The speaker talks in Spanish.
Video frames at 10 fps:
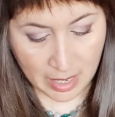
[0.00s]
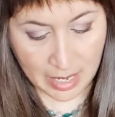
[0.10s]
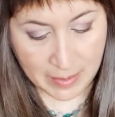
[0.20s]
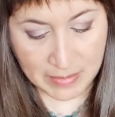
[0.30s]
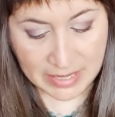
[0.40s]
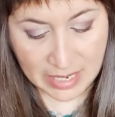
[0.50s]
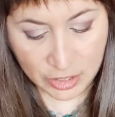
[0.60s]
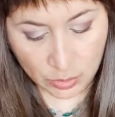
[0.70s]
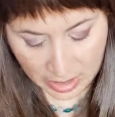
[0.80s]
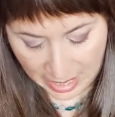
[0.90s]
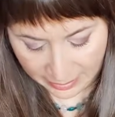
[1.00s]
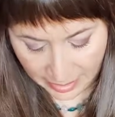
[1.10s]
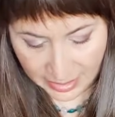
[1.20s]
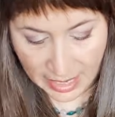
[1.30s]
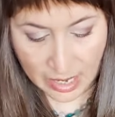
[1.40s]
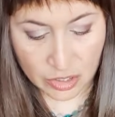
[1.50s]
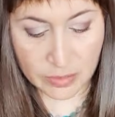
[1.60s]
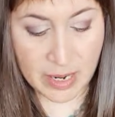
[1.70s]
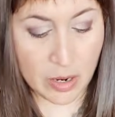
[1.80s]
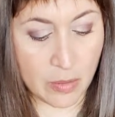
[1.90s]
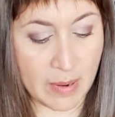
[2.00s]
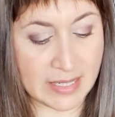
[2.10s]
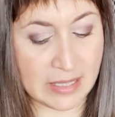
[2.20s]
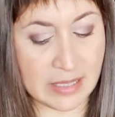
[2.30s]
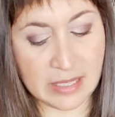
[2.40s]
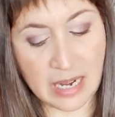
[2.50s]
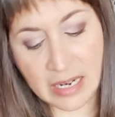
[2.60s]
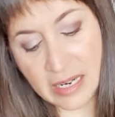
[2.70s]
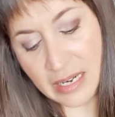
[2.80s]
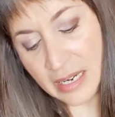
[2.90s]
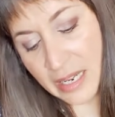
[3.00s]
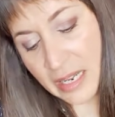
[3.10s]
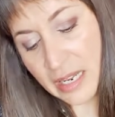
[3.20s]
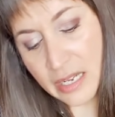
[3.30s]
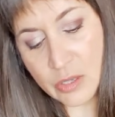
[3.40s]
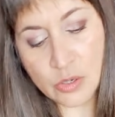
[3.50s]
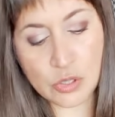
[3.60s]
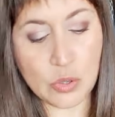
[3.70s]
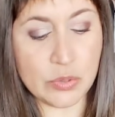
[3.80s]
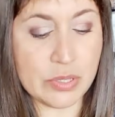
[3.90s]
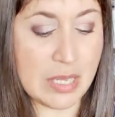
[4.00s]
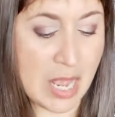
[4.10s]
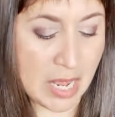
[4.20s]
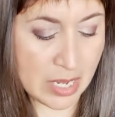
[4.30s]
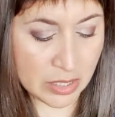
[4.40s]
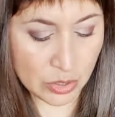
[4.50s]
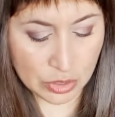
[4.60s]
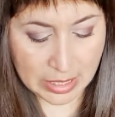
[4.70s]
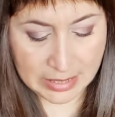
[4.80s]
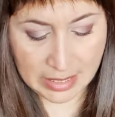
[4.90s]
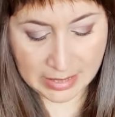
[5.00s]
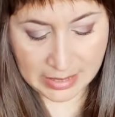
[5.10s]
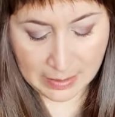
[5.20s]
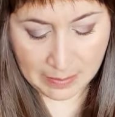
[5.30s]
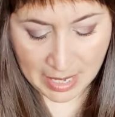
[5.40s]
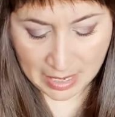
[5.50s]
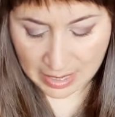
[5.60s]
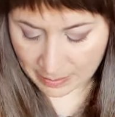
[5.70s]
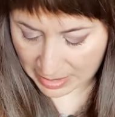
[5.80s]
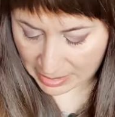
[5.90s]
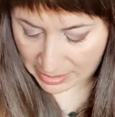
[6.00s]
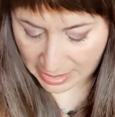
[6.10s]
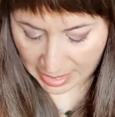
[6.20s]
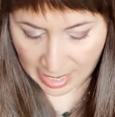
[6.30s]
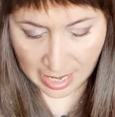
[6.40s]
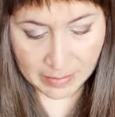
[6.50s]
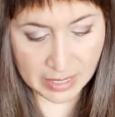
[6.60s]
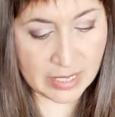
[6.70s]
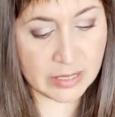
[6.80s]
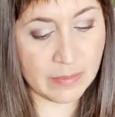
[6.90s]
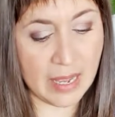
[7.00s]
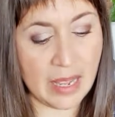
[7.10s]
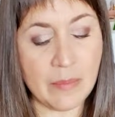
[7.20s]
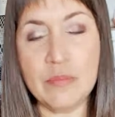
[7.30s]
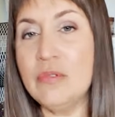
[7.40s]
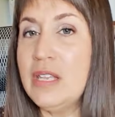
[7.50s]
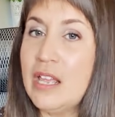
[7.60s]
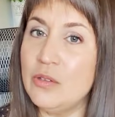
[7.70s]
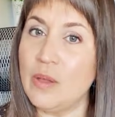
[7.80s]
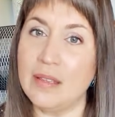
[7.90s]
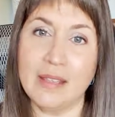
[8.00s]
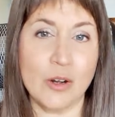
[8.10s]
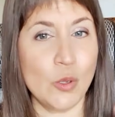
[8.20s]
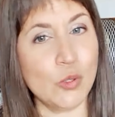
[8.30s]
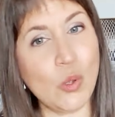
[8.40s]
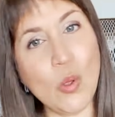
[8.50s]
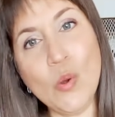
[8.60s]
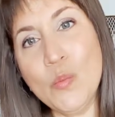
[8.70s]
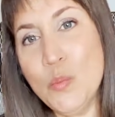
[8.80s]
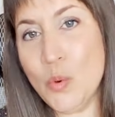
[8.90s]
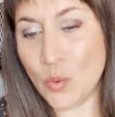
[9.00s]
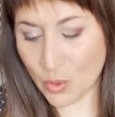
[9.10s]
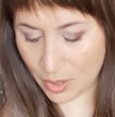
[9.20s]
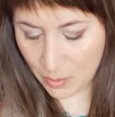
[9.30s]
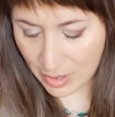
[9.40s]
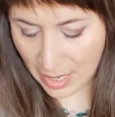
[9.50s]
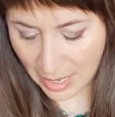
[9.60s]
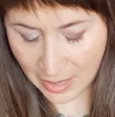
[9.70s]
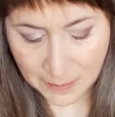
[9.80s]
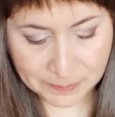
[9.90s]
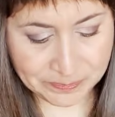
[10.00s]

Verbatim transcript: Mis estudiantes que los veo bastante tranquilitos, contentos esta semana, parece que Géminis va pudiendo hacerlo todo muy bien,